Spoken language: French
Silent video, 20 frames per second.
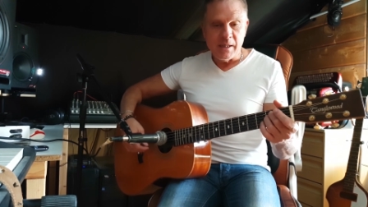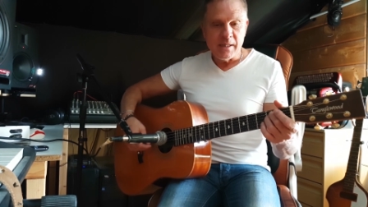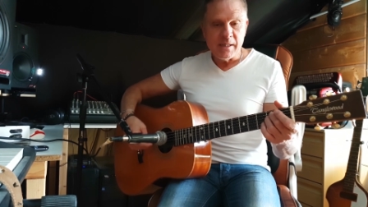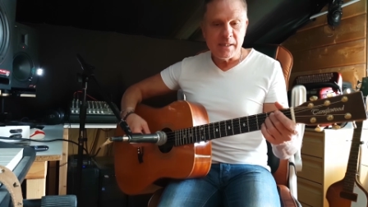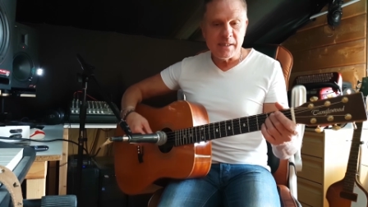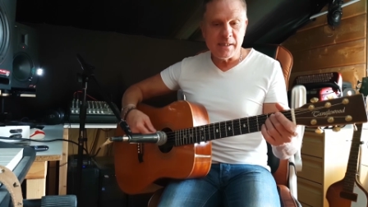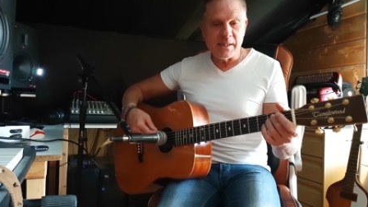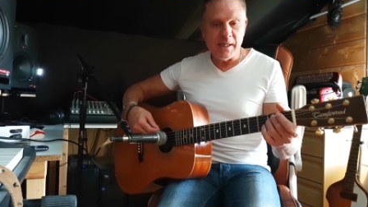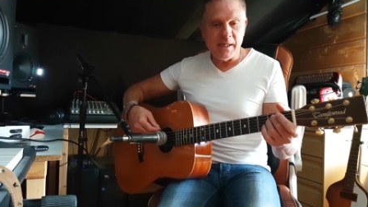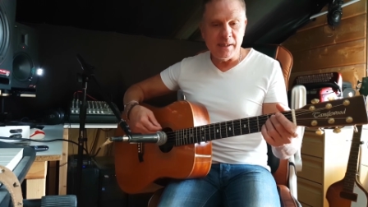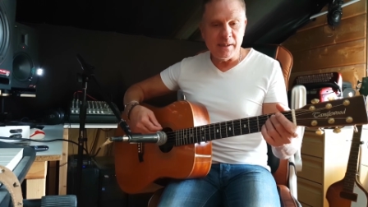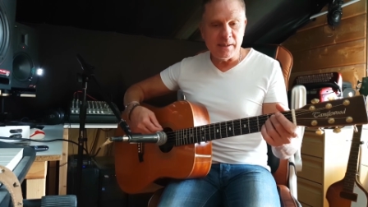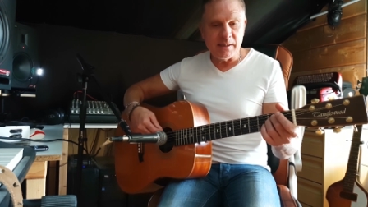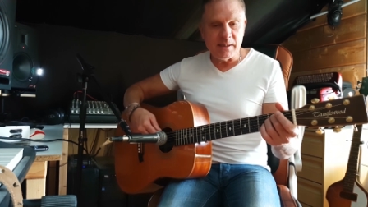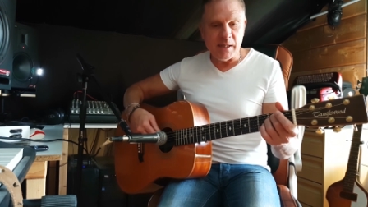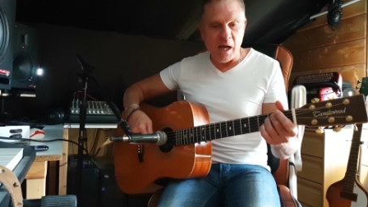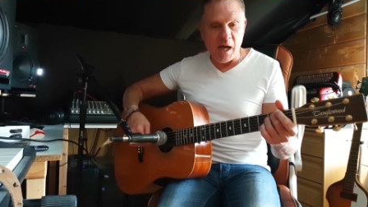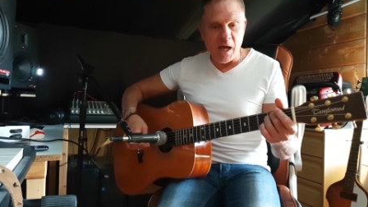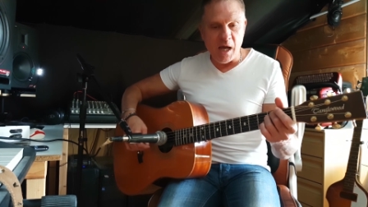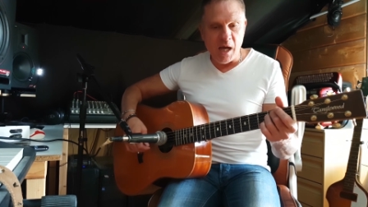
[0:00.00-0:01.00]

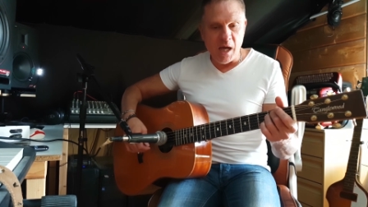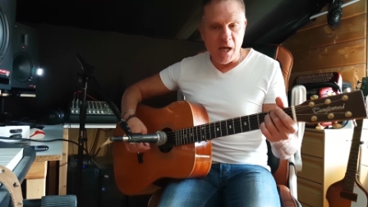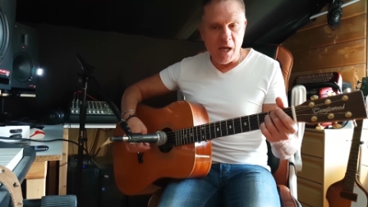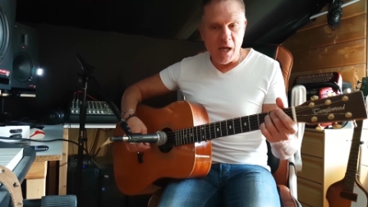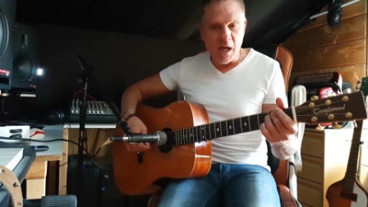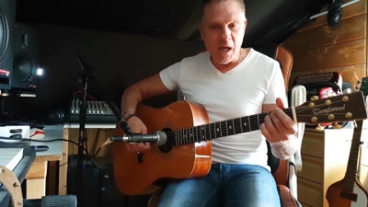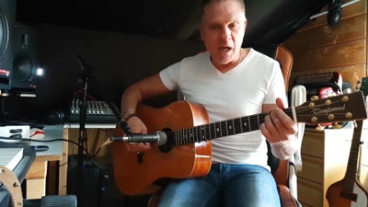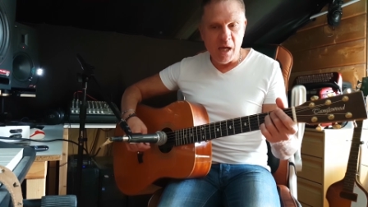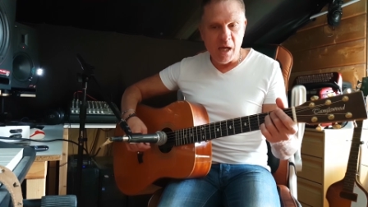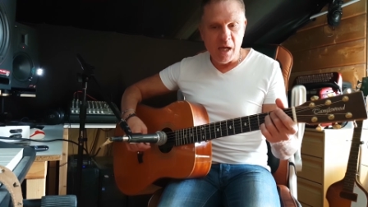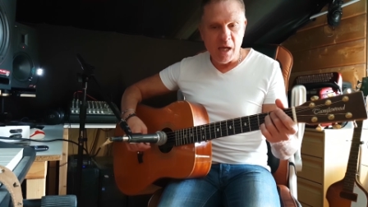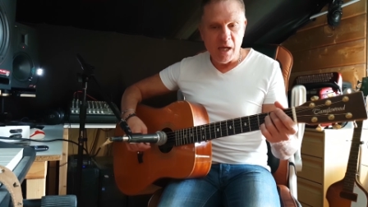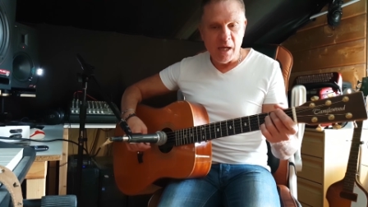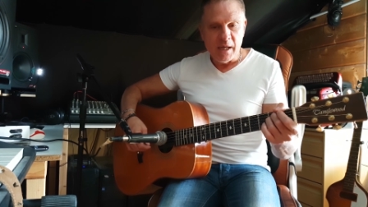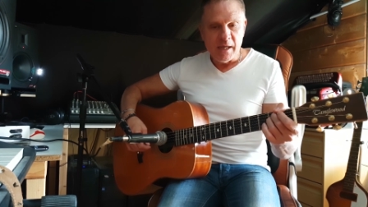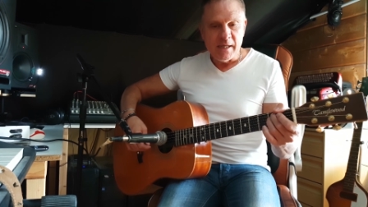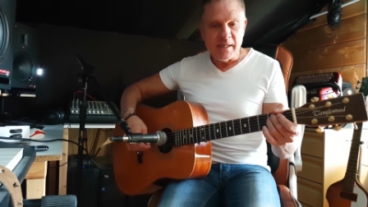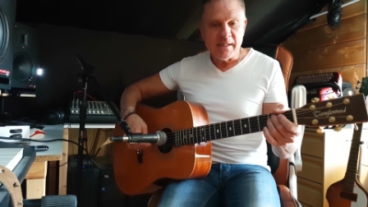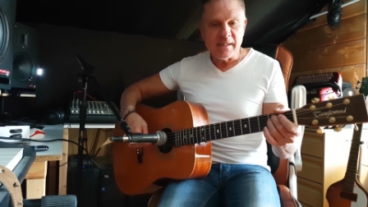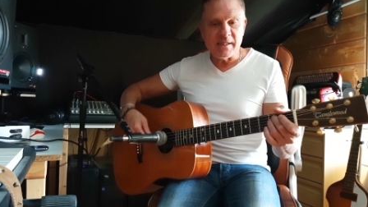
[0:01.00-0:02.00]
C'est un,
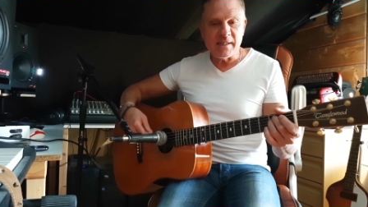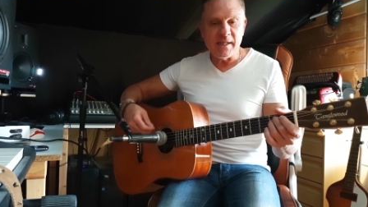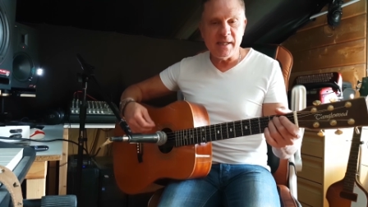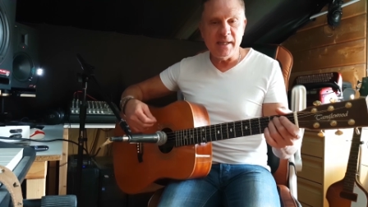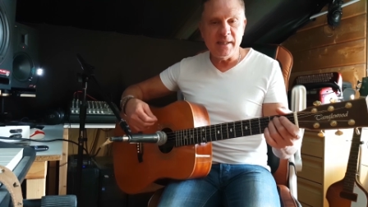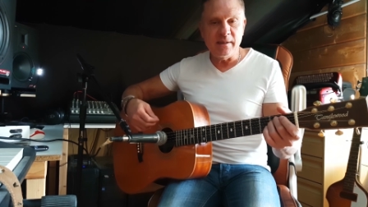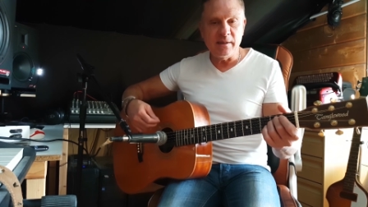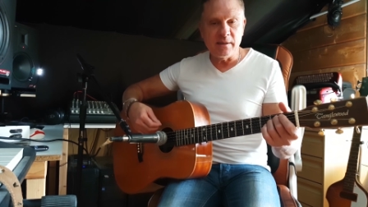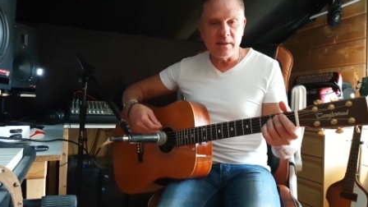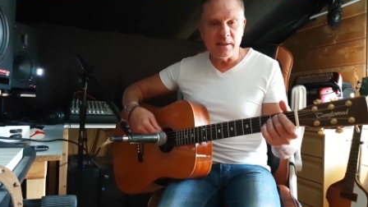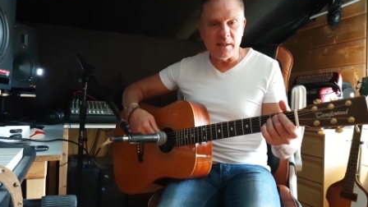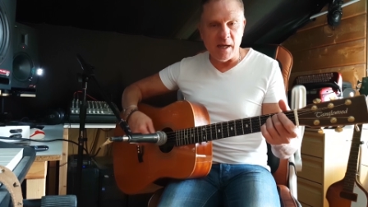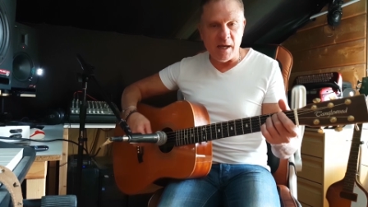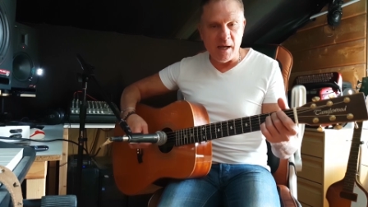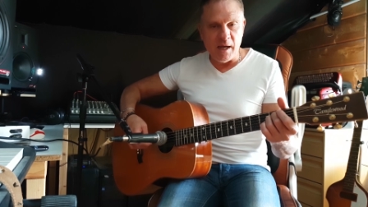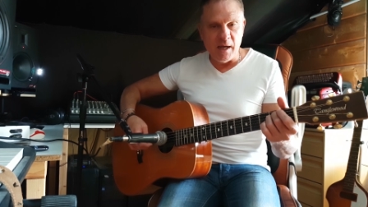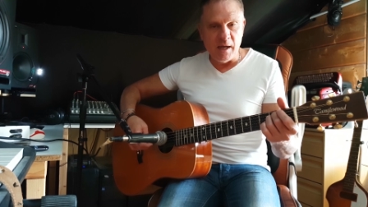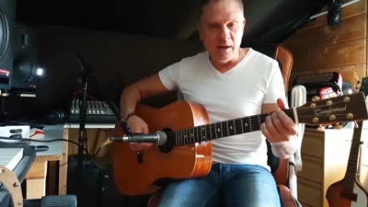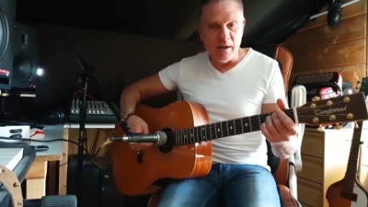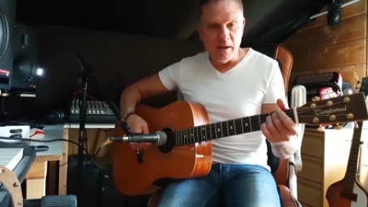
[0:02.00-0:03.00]
c'est
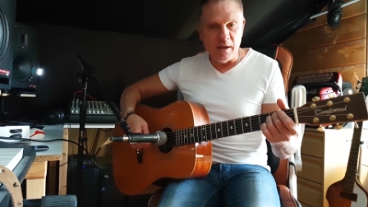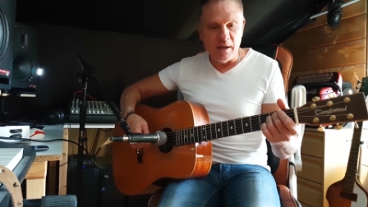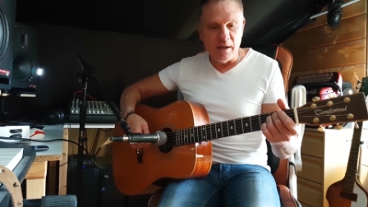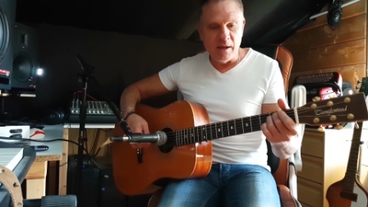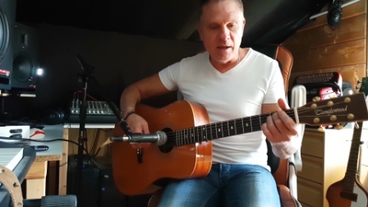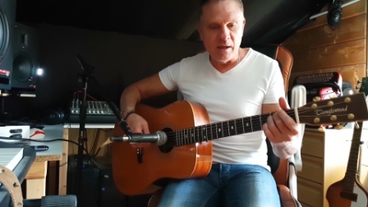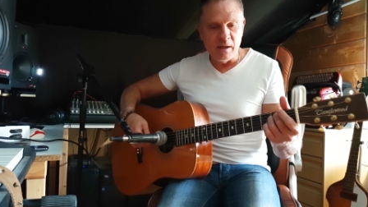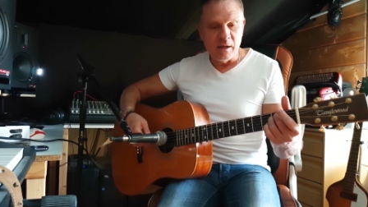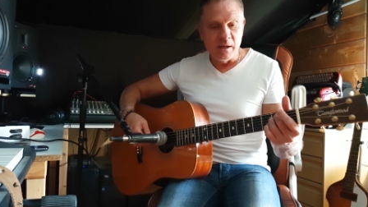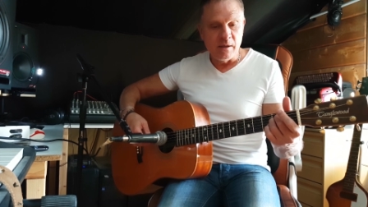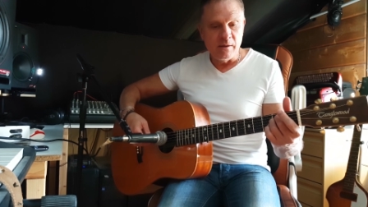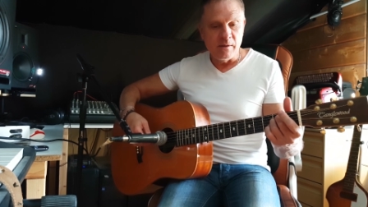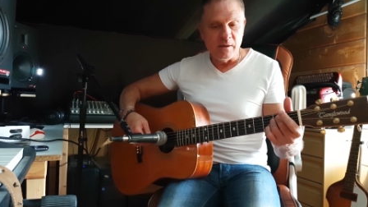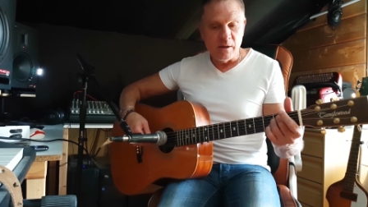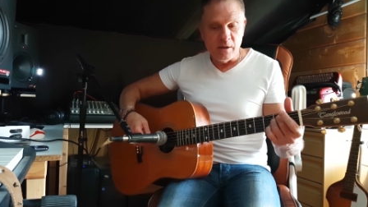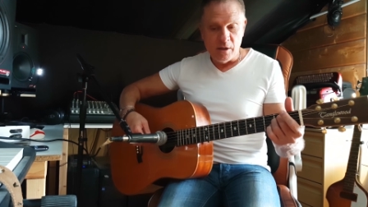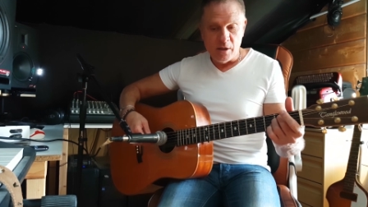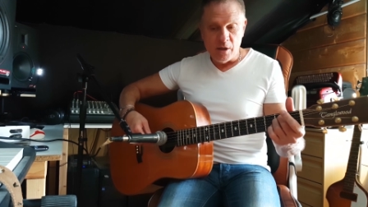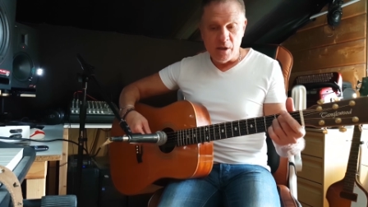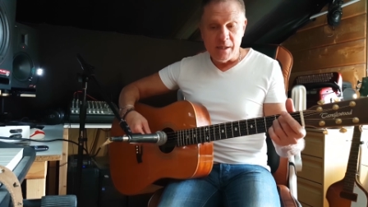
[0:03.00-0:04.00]
un,
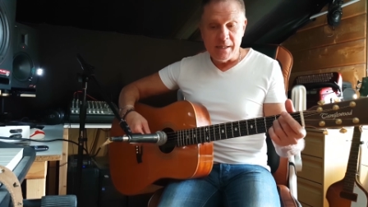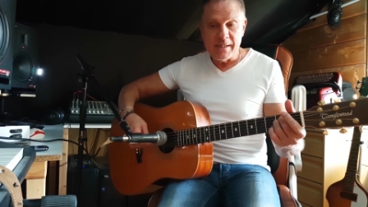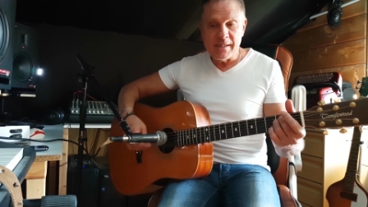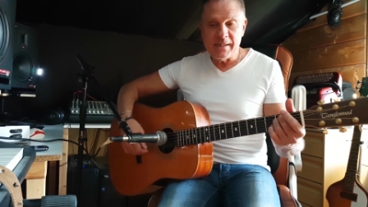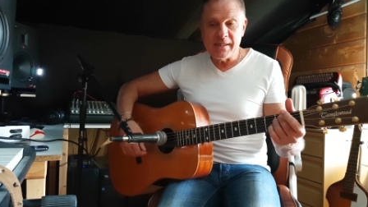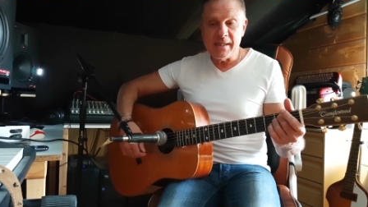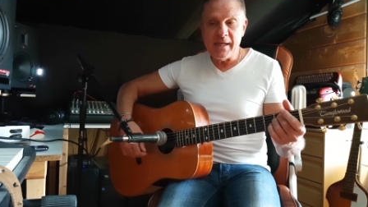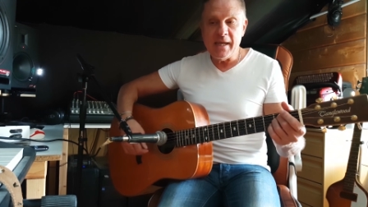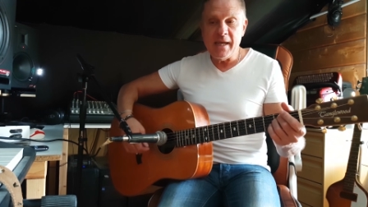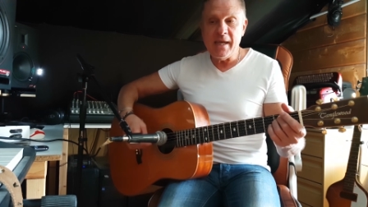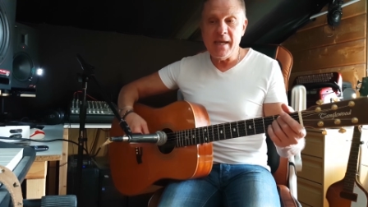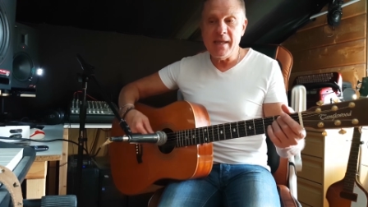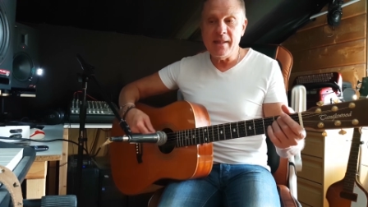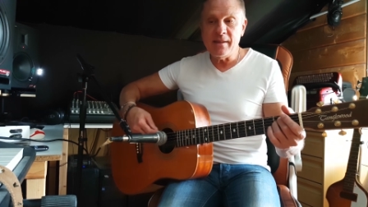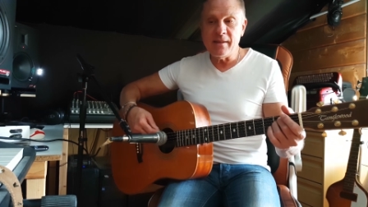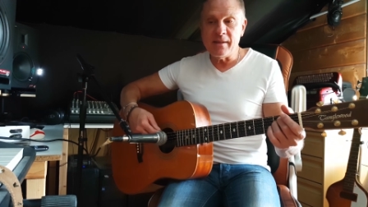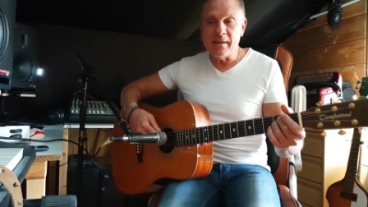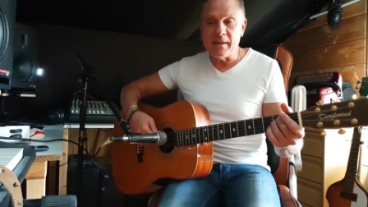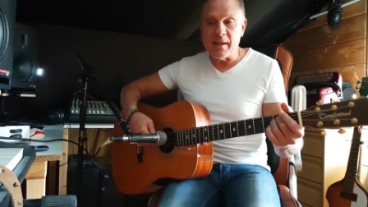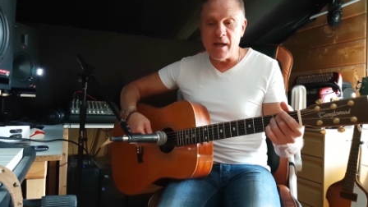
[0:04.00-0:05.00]
c'est
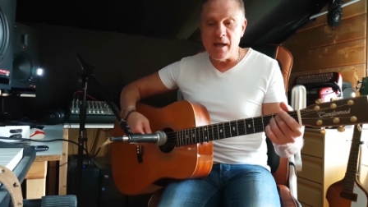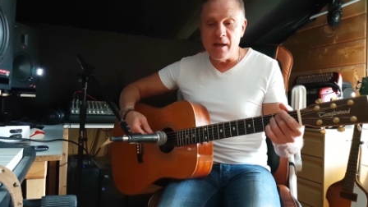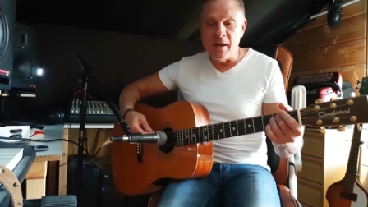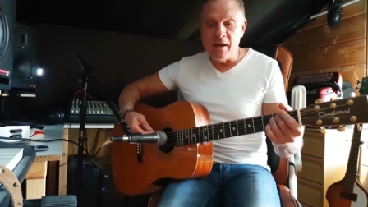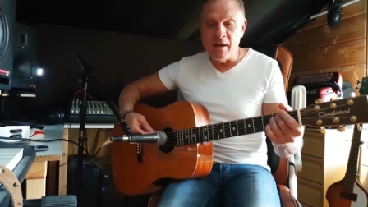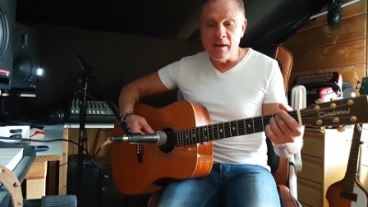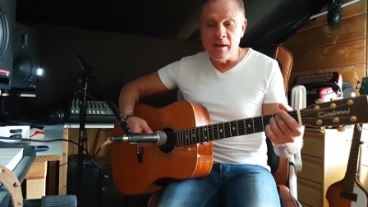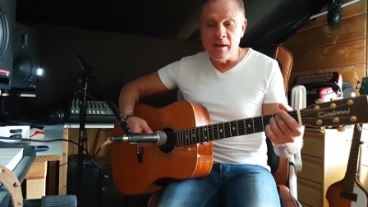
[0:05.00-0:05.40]
un